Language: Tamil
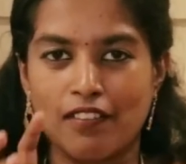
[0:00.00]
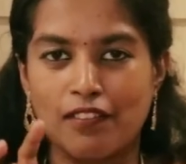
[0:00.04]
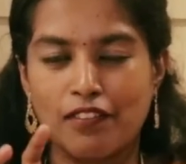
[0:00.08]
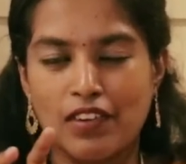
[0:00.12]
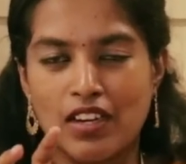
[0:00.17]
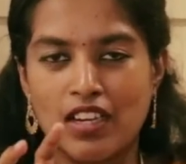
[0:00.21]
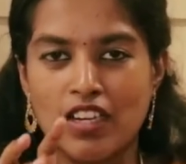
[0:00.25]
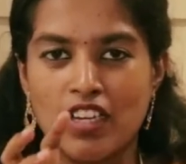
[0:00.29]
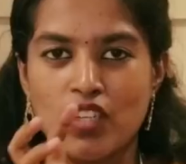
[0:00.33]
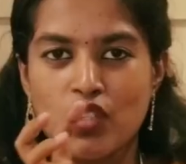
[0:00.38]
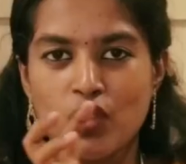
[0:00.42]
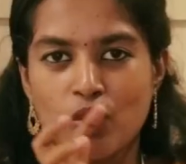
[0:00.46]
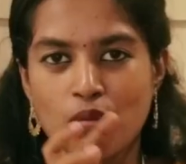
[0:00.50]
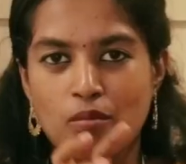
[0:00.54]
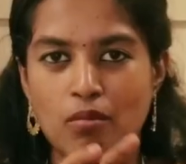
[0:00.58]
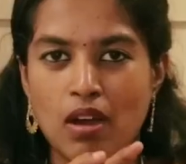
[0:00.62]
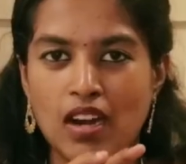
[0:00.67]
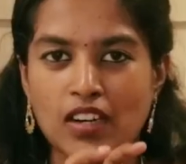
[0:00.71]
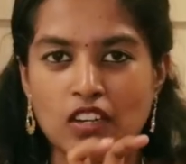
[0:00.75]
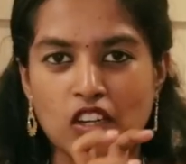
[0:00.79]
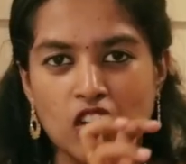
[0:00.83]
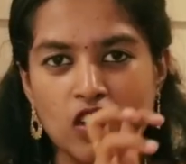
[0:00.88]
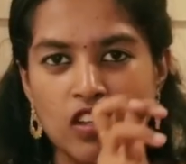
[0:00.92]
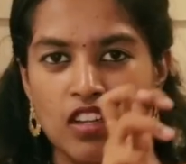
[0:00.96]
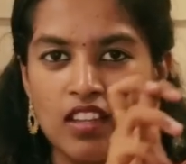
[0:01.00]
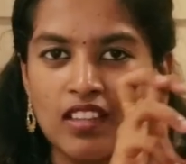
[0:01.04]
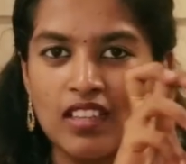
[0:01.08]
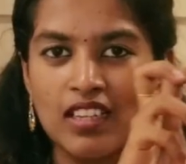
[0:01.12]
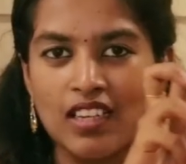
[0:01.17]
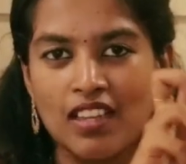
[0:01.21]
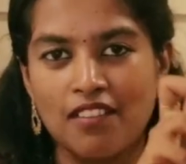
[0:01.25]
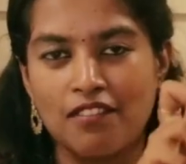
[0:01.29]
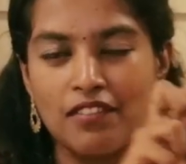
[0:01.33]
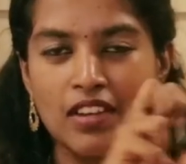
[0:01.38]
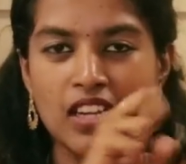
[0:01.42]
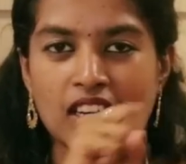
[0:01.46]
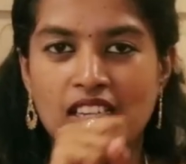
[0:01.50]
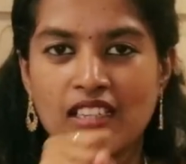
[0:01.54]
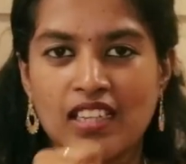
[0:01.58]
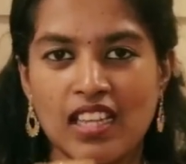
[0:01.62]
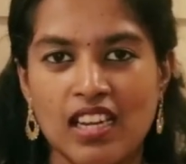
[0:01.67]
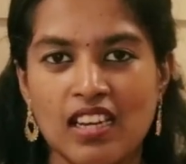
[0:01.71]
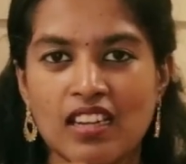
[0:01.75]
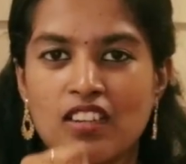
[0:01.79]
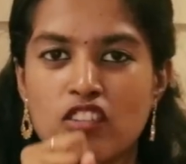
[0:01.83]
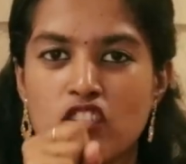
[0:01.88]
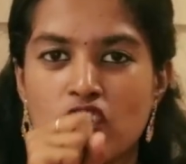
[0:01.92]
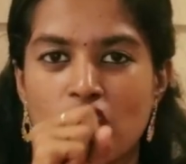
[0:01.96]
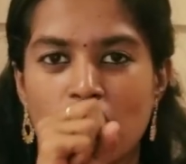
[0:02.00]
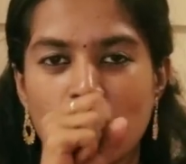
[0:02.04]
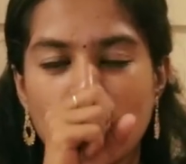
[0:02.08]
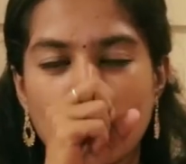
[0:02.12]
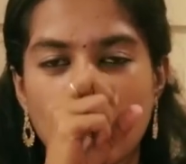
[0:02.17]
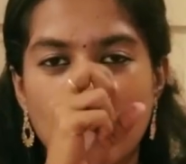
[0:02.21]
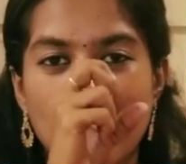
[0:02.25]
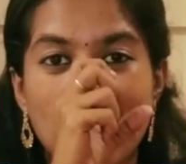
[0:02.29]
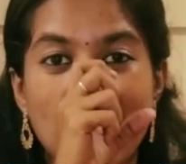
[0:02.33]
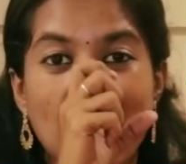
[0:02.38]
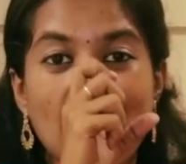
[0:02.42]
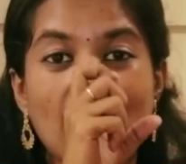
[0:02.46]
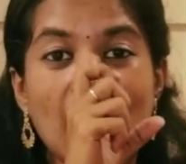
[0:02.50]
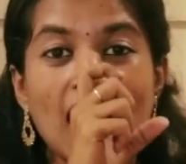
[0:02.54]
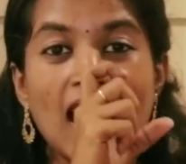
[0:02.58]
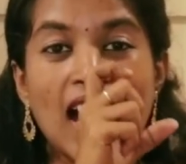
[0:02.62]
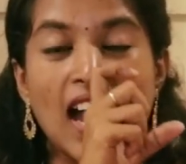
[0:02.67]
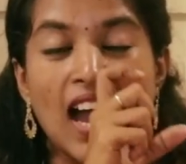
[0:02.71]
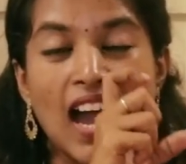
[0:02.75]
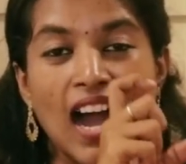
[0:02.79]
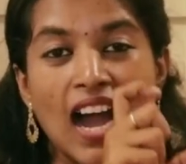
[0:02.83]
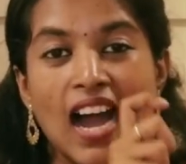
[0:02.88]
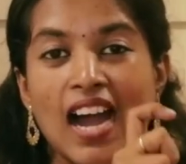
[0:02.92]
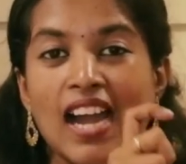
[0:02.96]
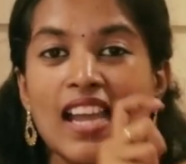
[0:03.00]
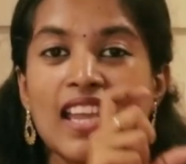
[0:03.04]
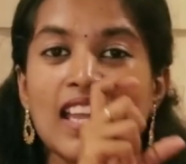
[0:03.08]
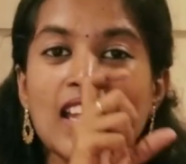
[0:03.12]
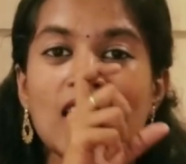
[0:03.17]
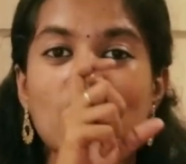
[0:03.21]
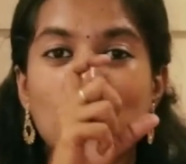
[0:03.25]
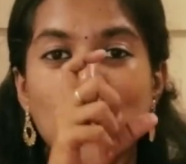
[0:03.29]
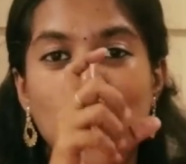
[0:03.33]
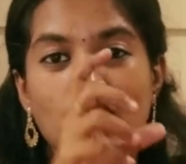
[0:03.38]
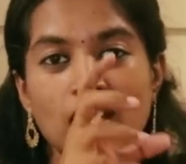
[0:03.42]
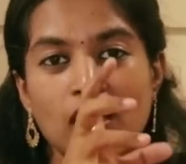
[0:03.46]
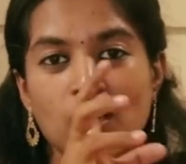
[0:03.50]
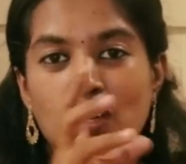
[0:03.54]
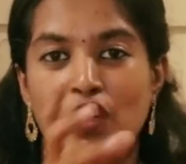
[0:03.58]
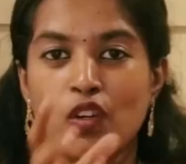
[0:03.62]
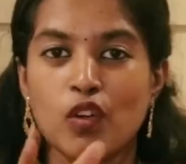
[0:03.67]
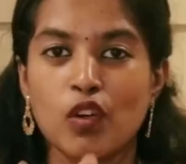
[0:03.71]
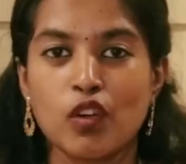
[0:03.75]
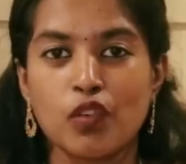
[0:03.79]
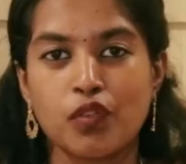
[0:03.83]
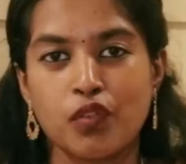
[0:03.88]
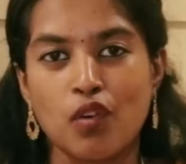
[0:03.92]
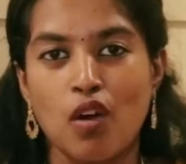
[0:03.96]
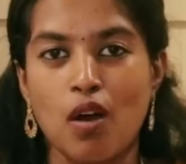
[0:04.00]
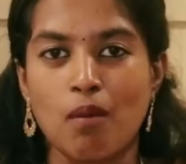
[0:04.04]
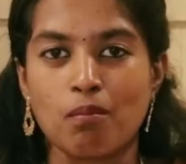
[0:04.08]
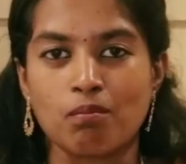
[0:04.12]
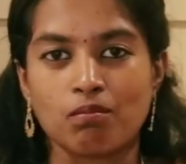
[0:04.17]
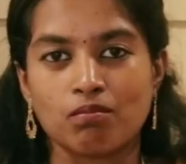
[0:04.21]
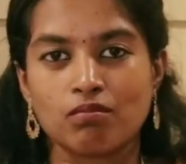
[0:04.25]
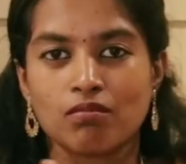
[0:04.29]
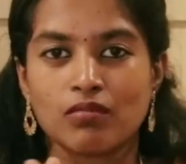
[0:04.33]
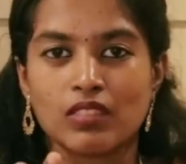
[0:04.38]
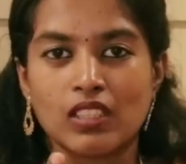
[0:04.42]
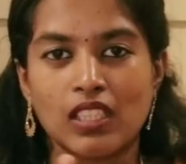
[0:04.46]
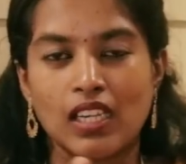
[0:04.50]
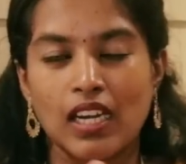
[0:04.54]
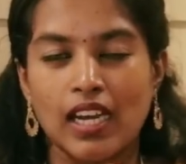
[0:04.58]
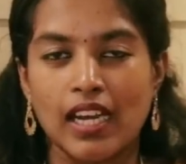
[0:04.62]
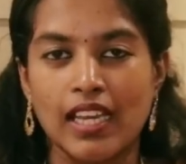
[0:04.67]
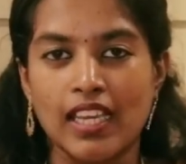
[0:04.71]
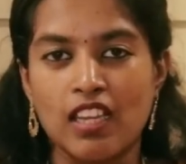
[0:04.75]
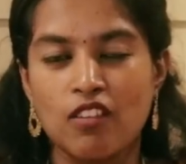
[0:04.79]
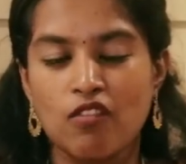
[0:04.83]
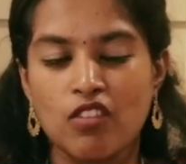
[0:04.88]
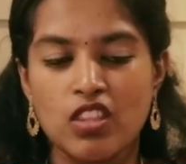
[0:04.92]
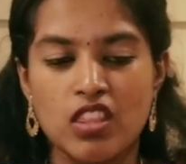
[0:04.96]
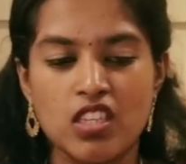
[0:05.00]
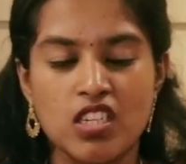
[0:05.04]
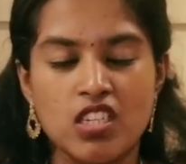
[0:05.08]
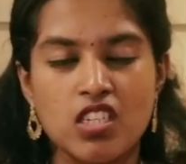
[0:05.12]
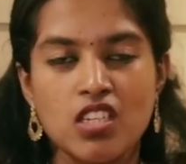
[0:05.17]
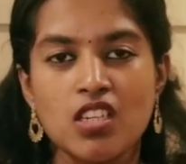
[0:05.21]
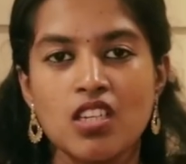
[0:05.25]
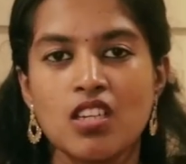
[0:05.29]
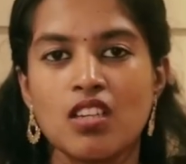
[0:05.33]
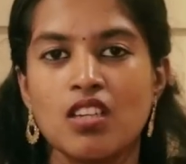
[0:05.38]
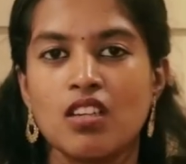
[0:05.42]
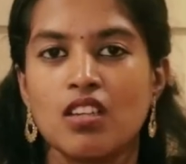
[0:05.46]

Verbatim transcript: ஃபங்கஸும் பாக்டீரியா தானே ஃபெரிட்டின்னு சொல்லக்கூடிய அயனோட இன்னொரு ஃபார்ம் அயன் வந்துட்டு